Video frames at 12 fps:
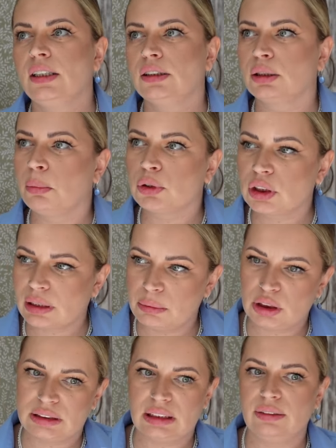że może tam
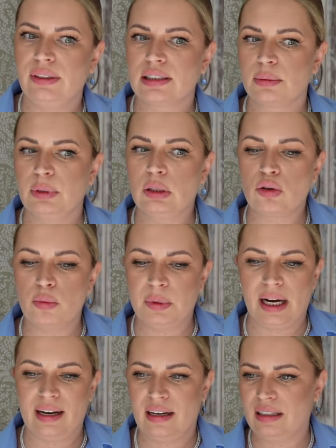jeszcze ze dwie sobie
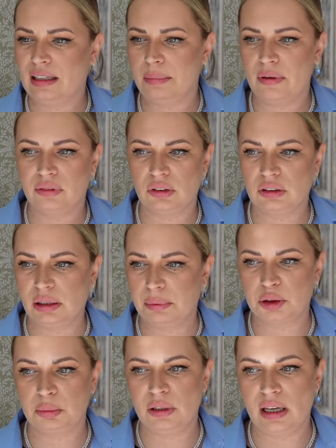dokupię, ale na pewno nie
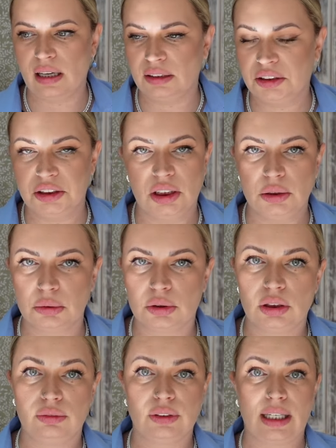potrzebuję 10
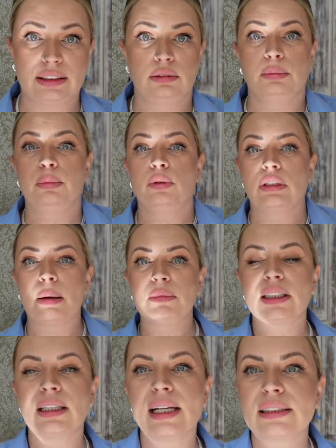czy 12, bo na mnie
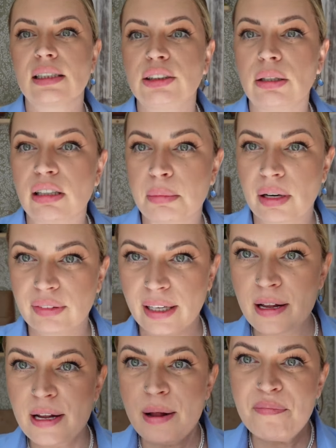ten laser działa naprawdę
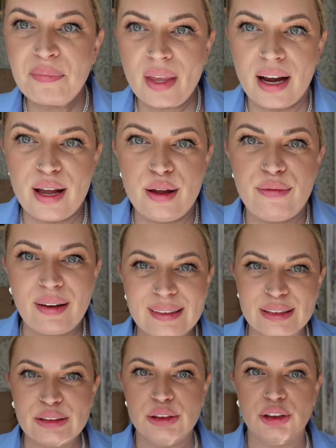e,
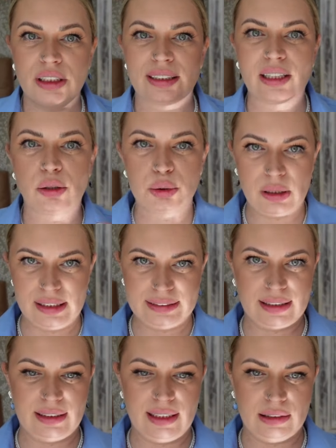fantastycznie. Ta koszula jest z
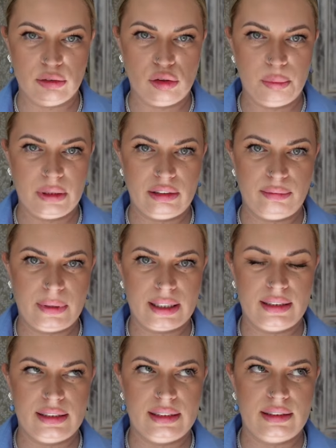second handu, kupiona mark
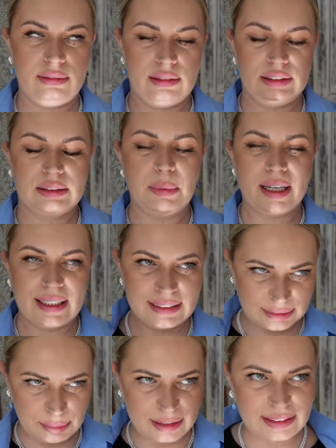e, z marka
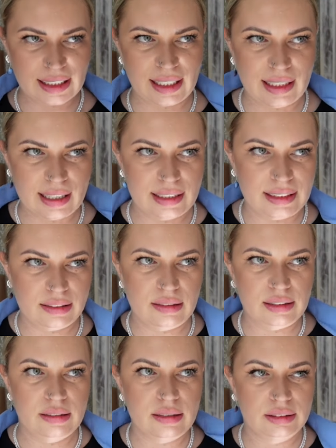Spencer, ale
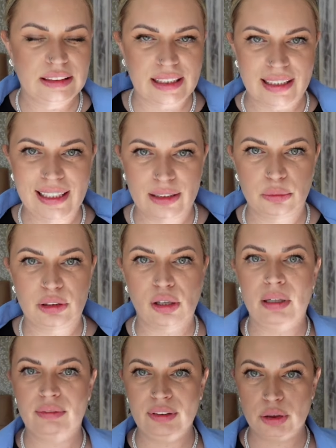z e, second handu tego
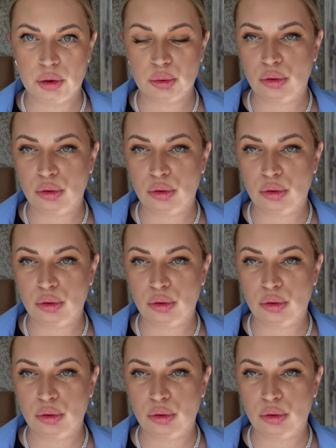mojego vintage